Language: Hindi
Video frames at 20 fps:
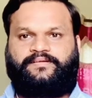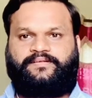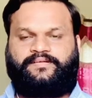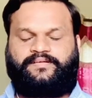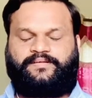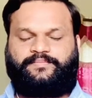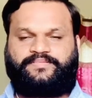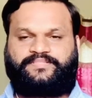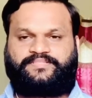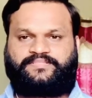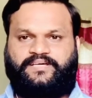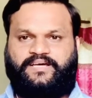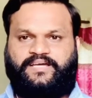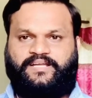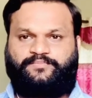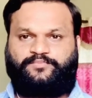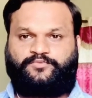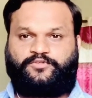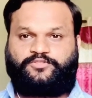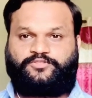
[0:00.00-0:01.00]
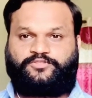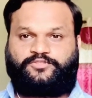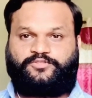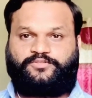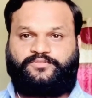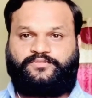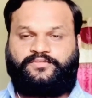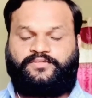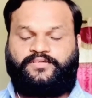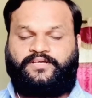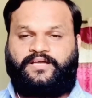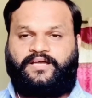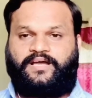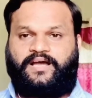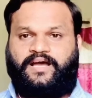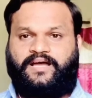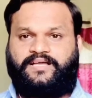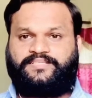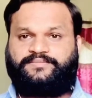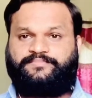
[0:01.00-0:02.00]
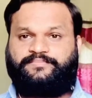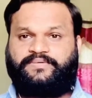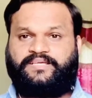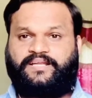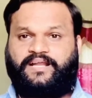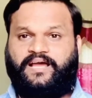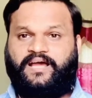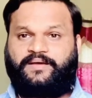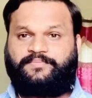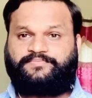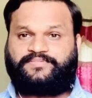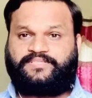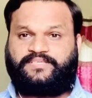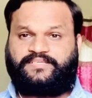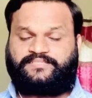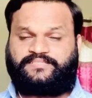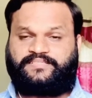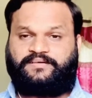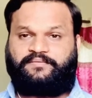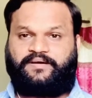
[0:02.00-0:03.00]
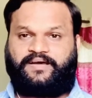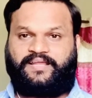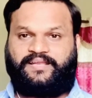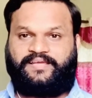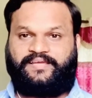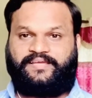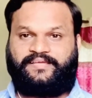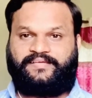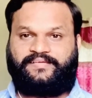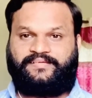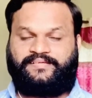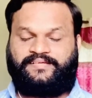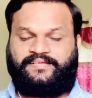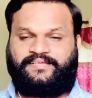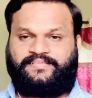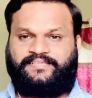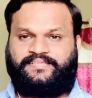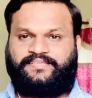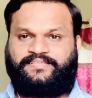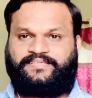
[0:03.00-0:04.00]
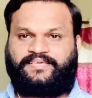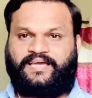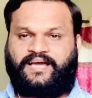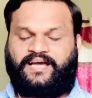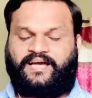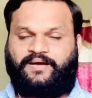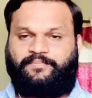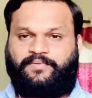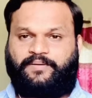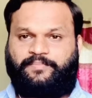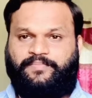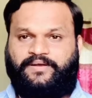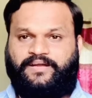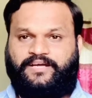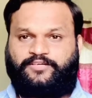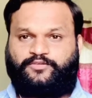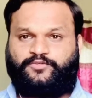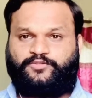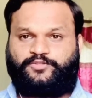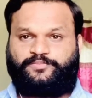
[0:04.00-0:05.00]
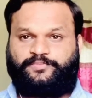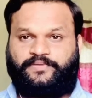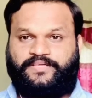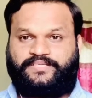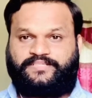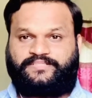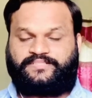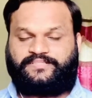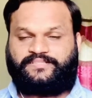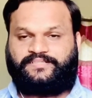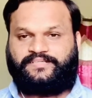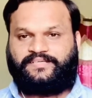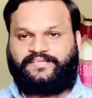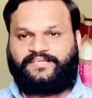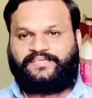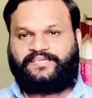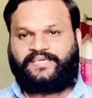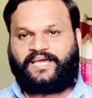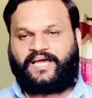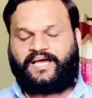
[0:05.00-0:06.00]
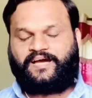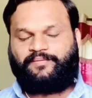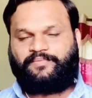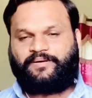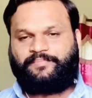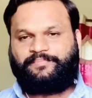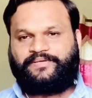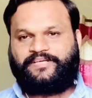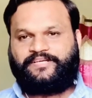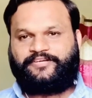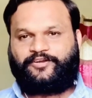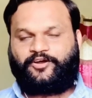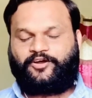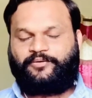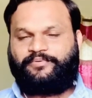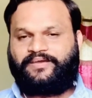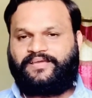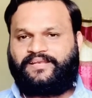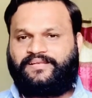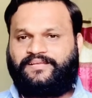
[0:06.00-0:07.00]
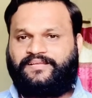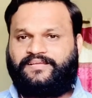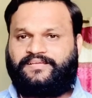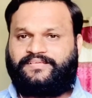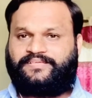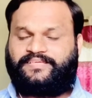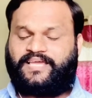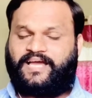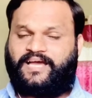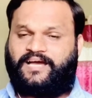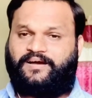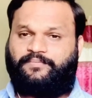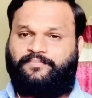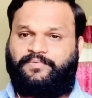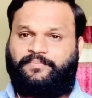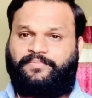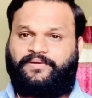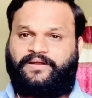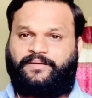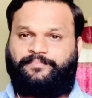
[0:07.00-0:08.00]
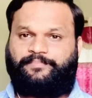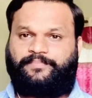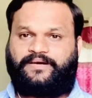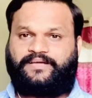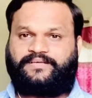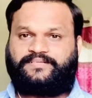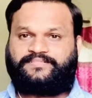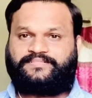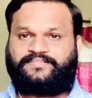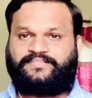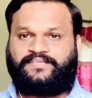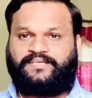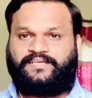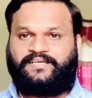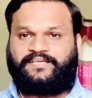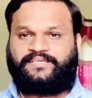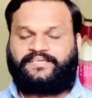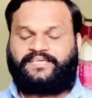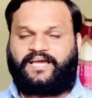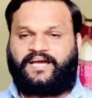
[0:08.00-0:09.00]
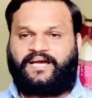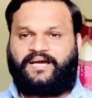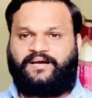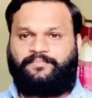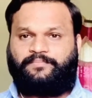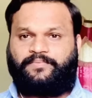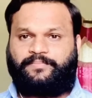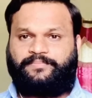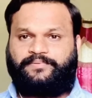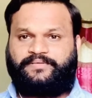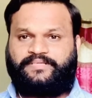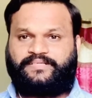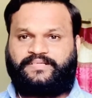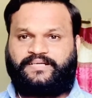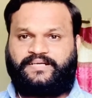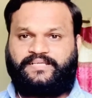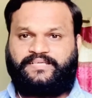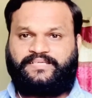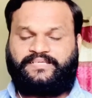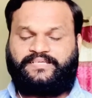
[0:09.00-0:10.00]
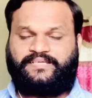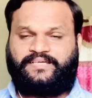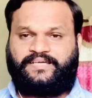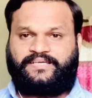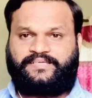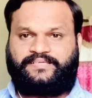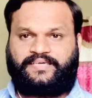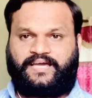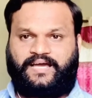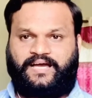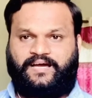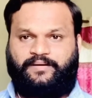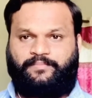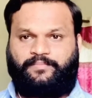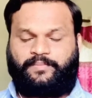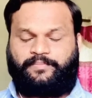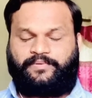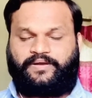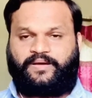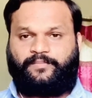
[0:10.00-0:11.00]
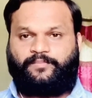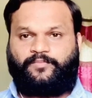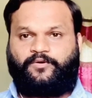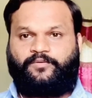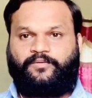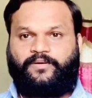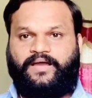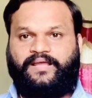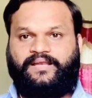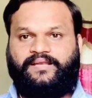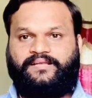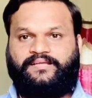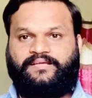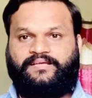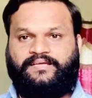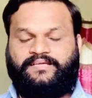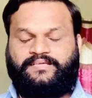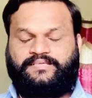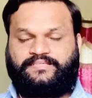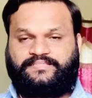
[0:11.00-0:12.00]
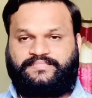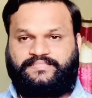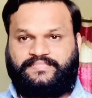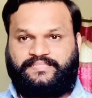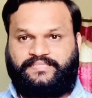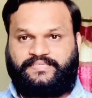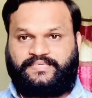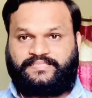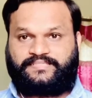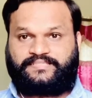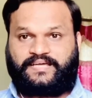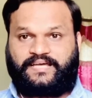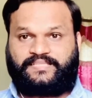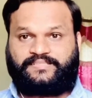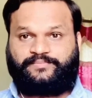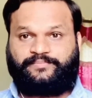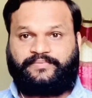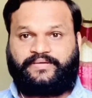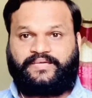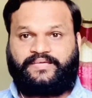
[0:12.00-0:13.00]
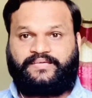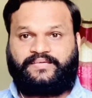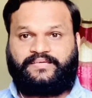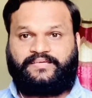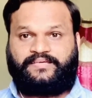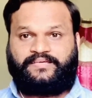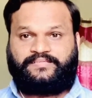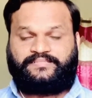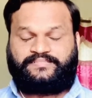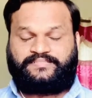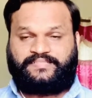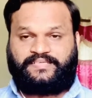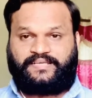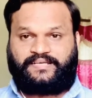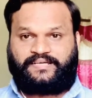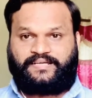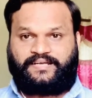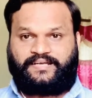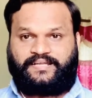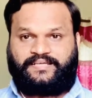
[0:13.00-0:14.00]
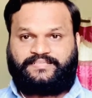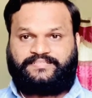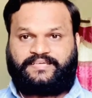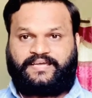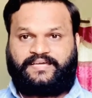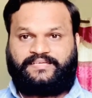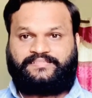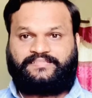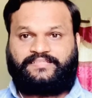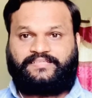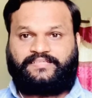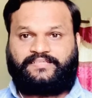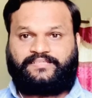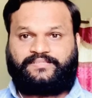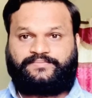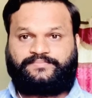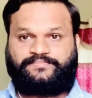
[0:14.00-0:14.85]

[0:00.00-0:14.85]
नमस्कार दोस्तों आज मेरा आपसे एक सवाल है कि क्या हम अपना टूथपेस्ट क्या हम अपनी टॉबेल क्या हम अपना पर्स क्या हम अपनी घड़ी क्या हम अपना मोबाइल किसी के साथ में शेयर करना चाहते हैं